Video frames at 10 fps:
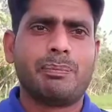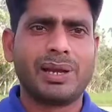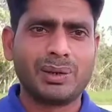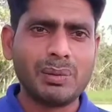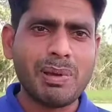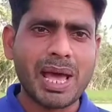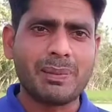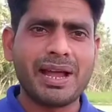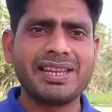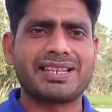बिल्कुल
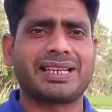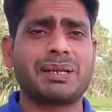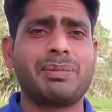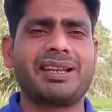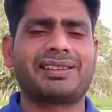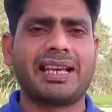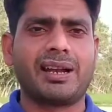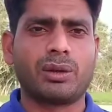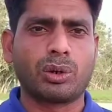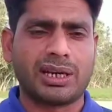मेहरबानी करके मेरे
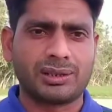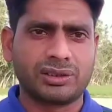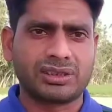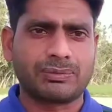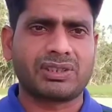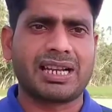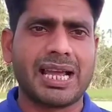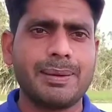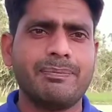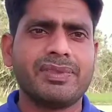चैनल को कर दो
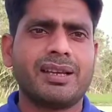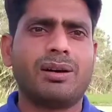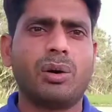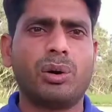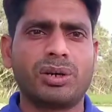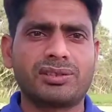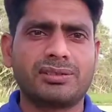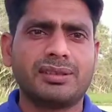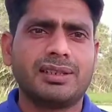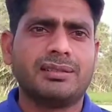सब्सक्राइब और
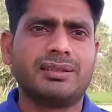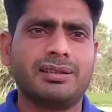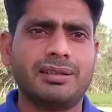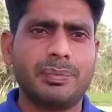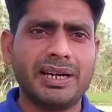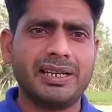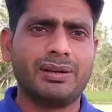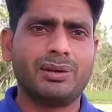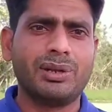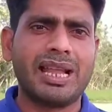
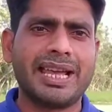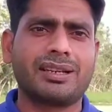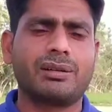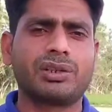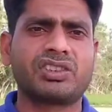वीडियो को लाइक और